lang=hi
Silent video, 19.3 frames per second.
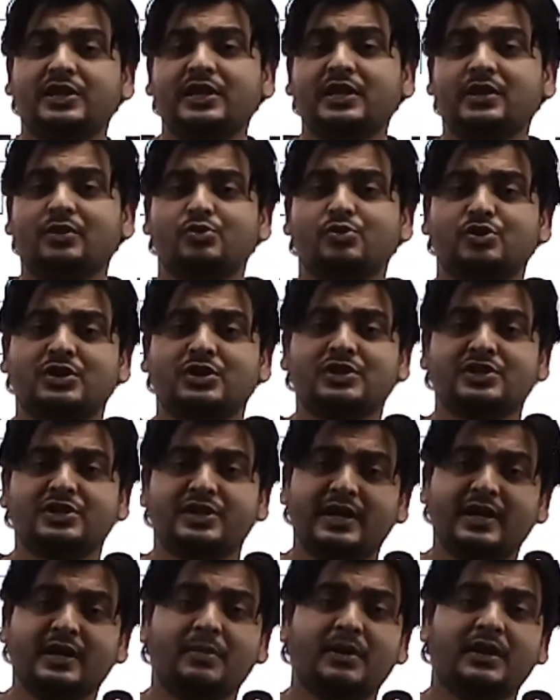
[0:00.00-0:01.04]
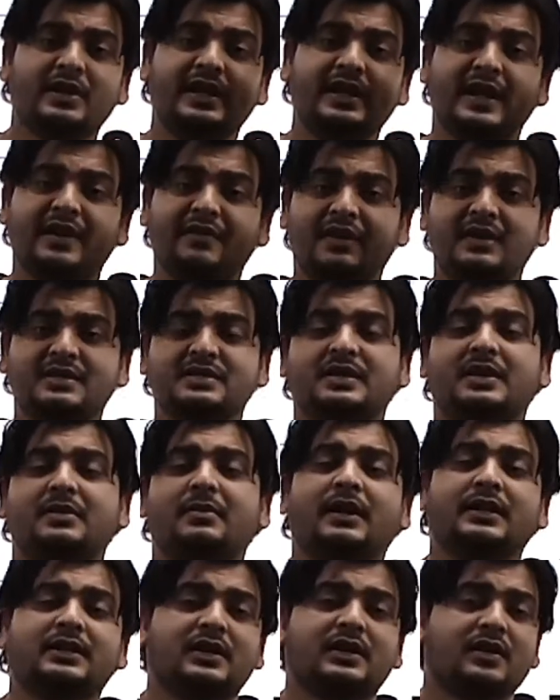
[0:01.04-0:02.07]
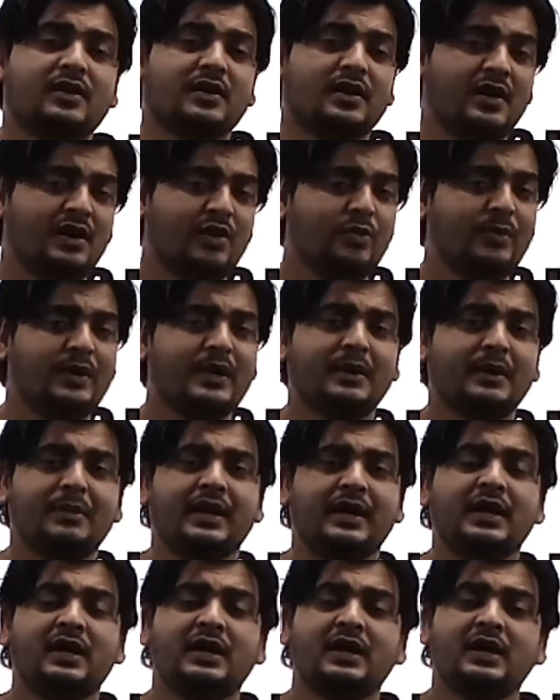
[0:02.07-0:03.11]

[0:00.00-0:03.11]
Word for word: तीन क्वेश्चन जे डबल ई एडवांस की बात कर रहा हूँ बेटा मैं